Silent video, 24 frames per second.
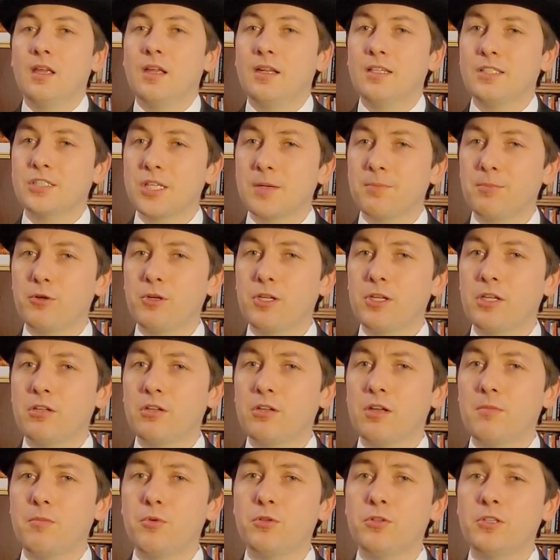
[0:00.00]
Les chapeliers
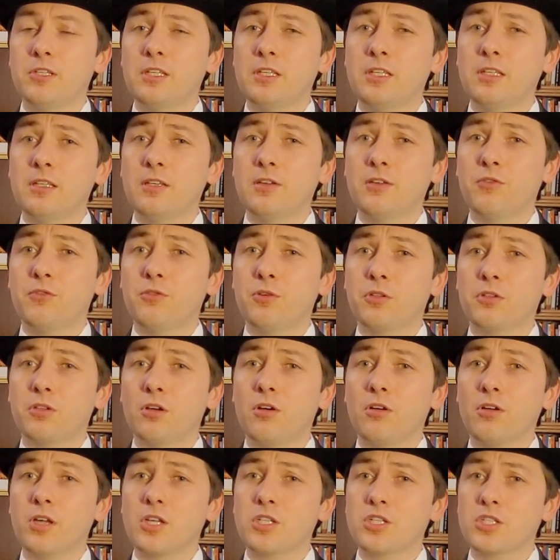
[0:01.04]
de la boutique furent
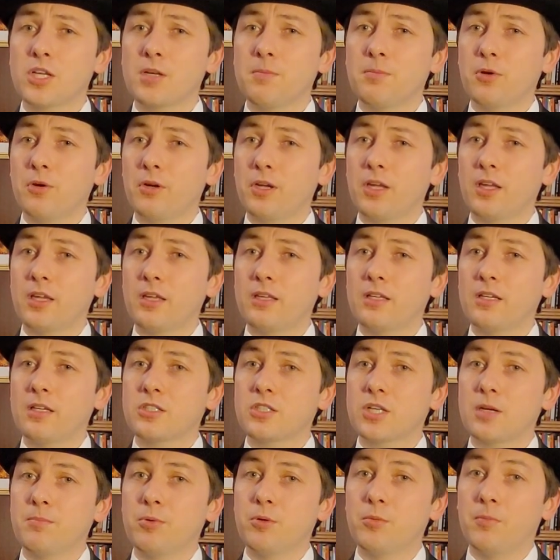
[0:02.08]
engagés pour créer un
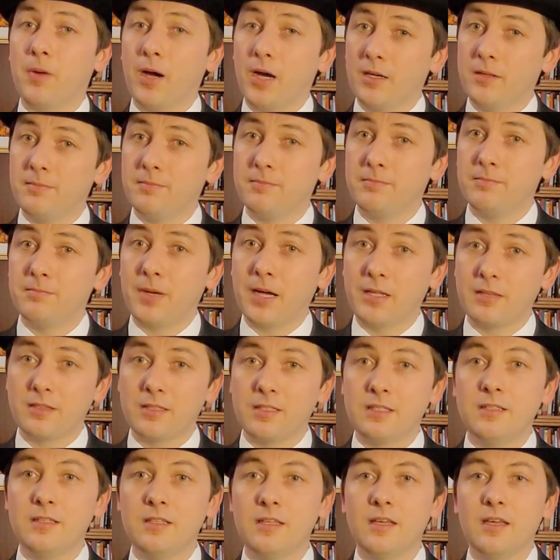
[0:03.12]
chapeau bas,
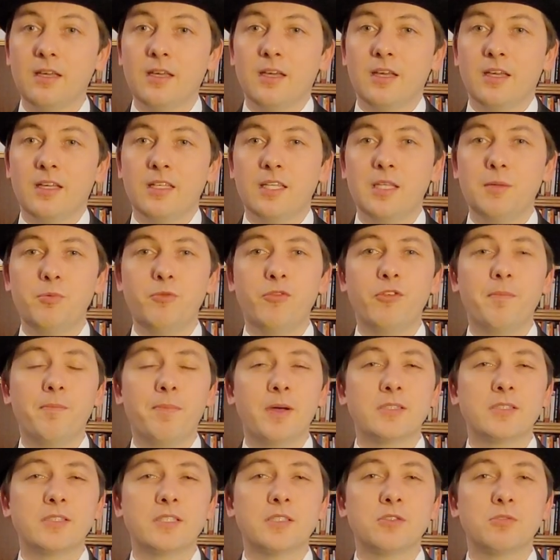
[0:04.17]
pratique, qui pouvait
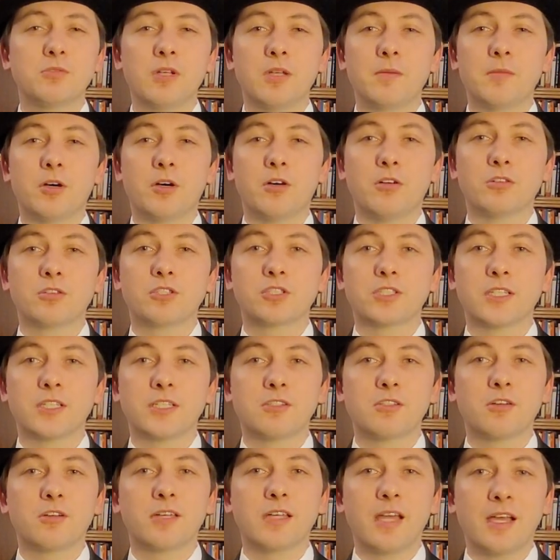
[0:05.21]
passer sous les branches
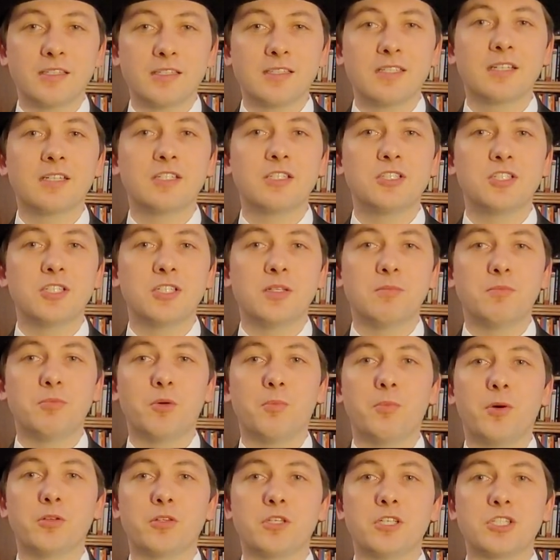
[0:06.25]
et serait assez rigide
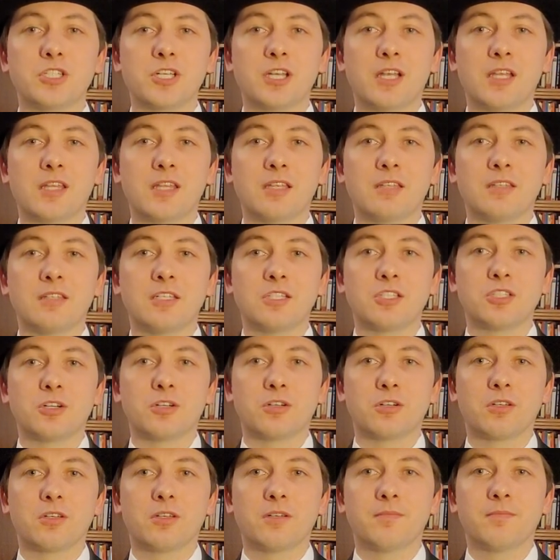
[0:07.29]
pour protéger la tête des
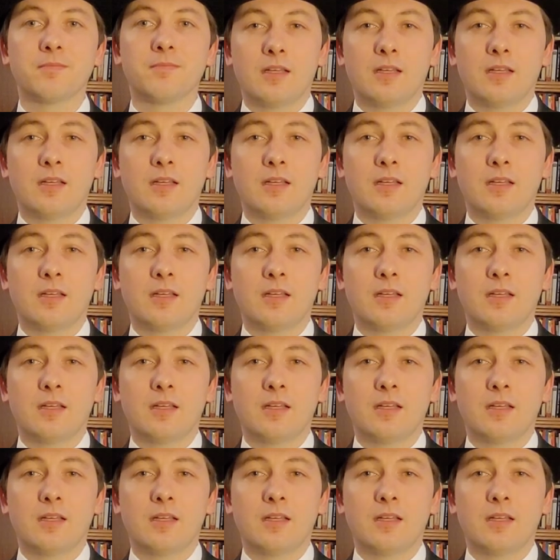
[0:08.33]
chocs.